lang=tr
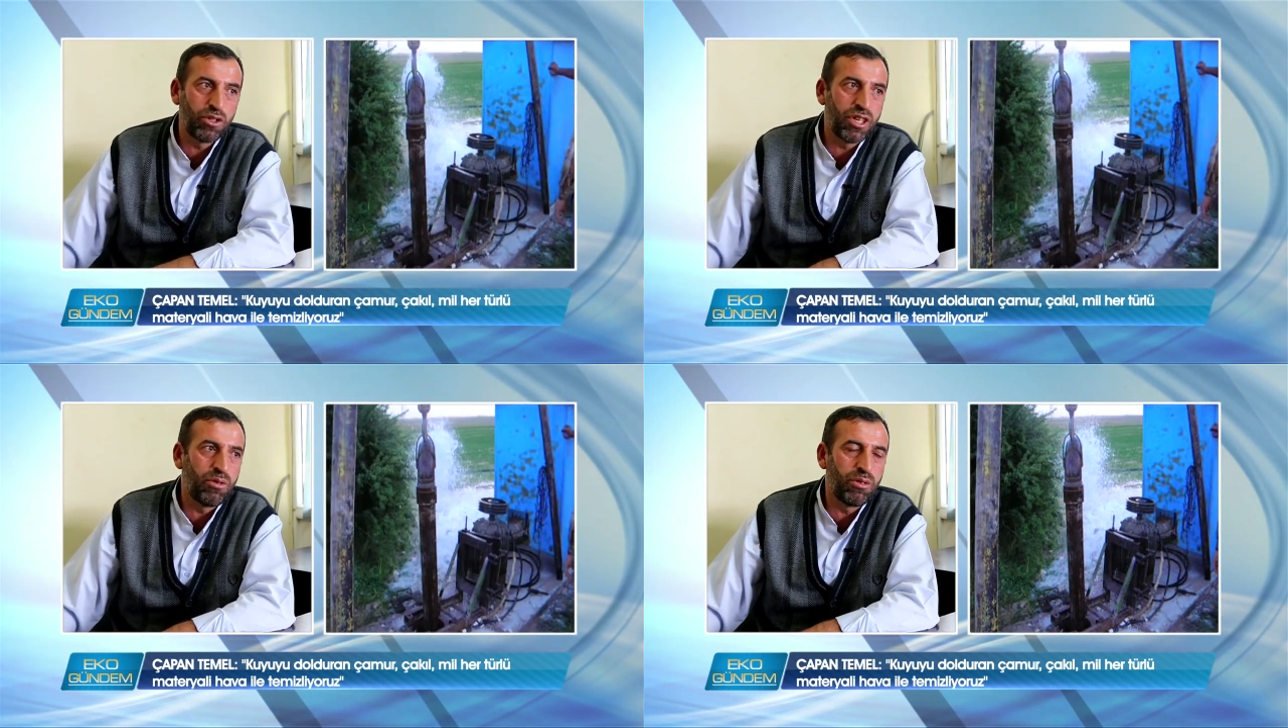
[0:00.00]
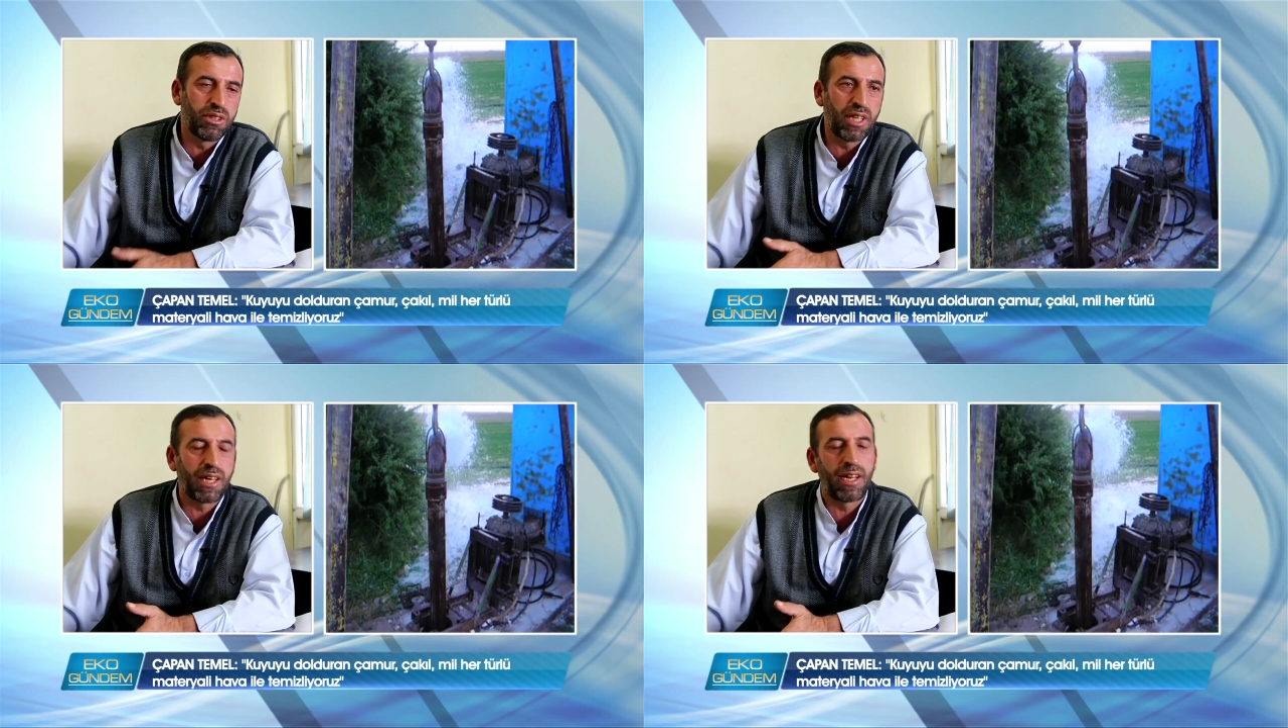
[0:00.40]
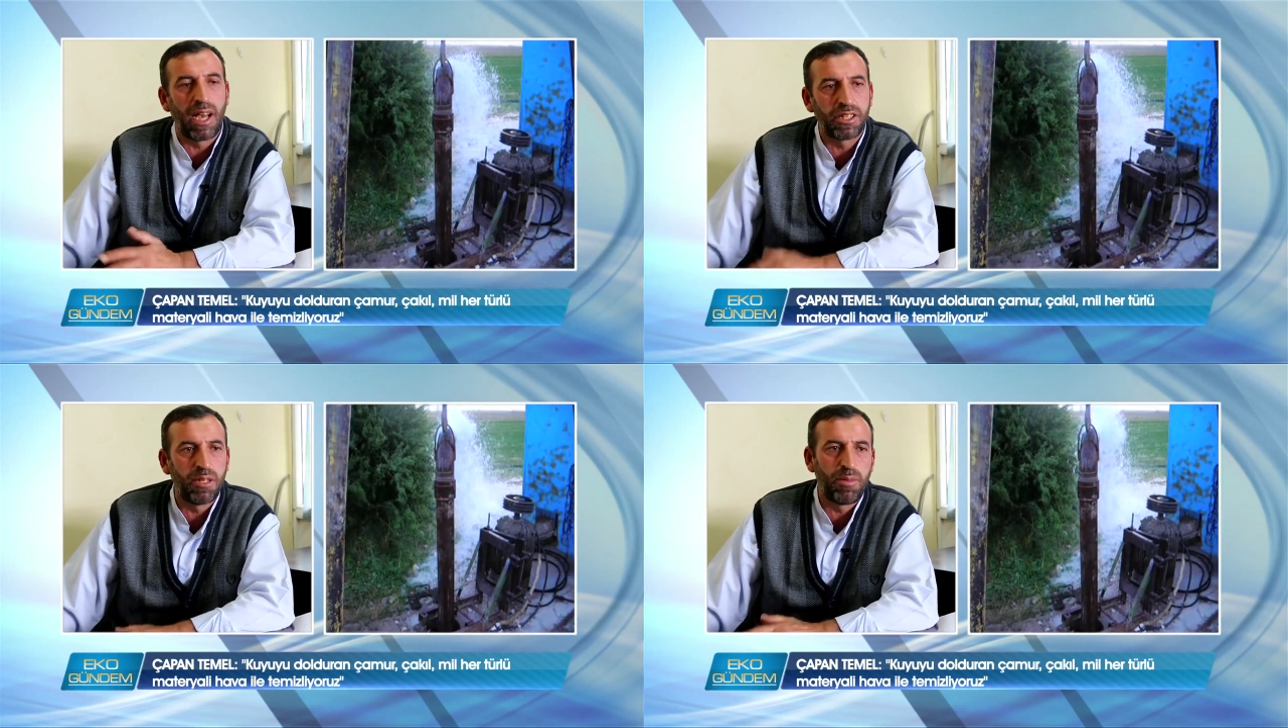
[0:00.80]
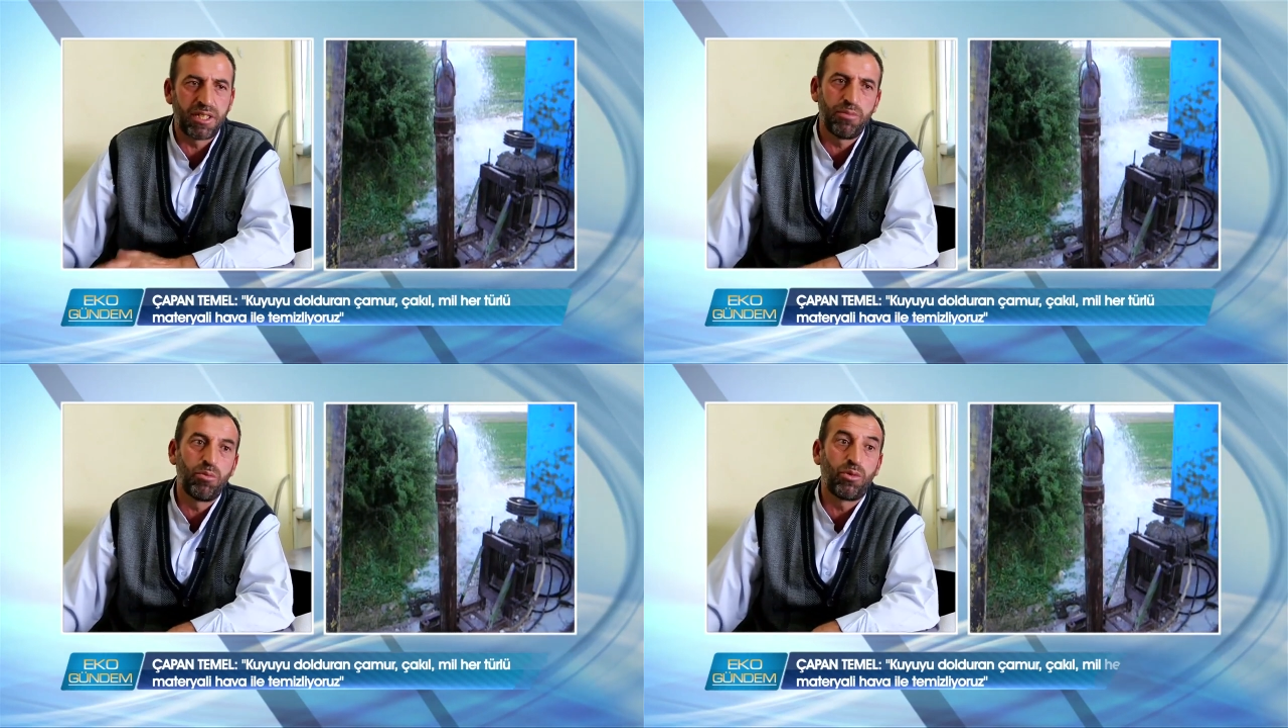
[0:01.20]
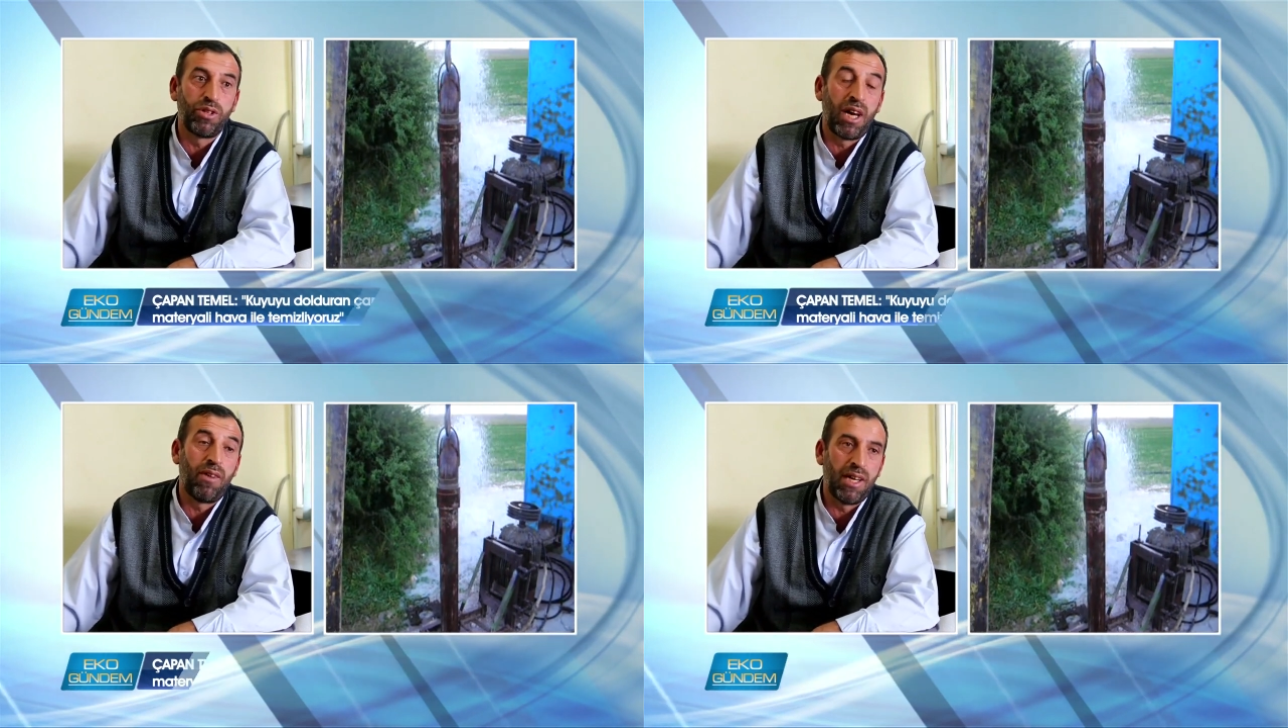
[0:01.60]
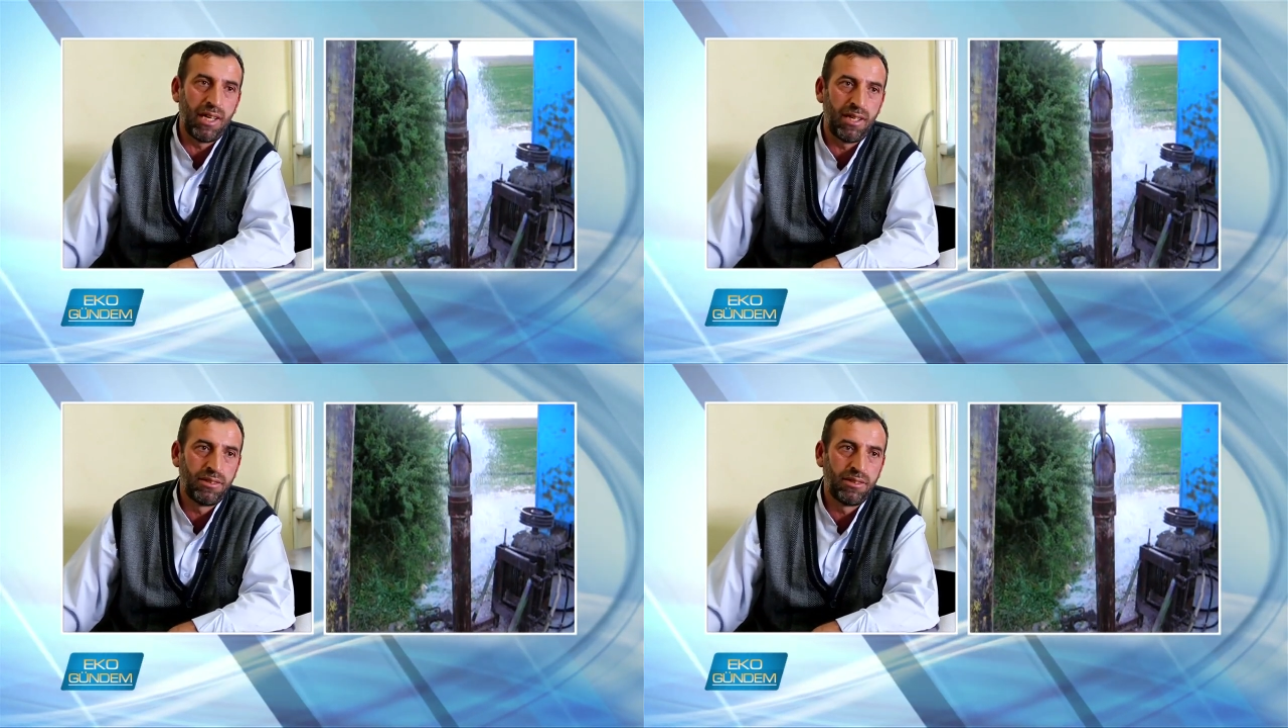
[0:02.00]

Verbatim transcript: göçen kuyunun tekrar açılması mümkün havayla.